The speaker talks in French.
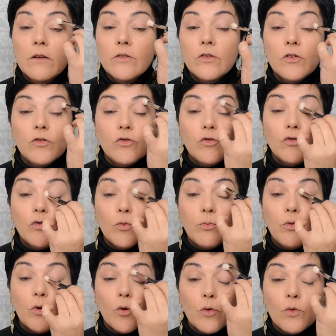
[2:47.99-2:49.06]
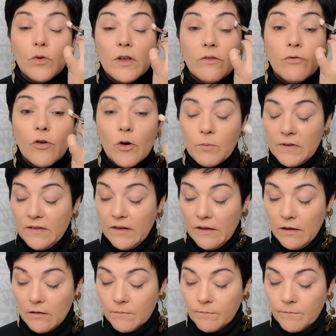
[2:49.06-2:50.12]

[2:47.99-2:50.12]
C'est juste pour uniformiser.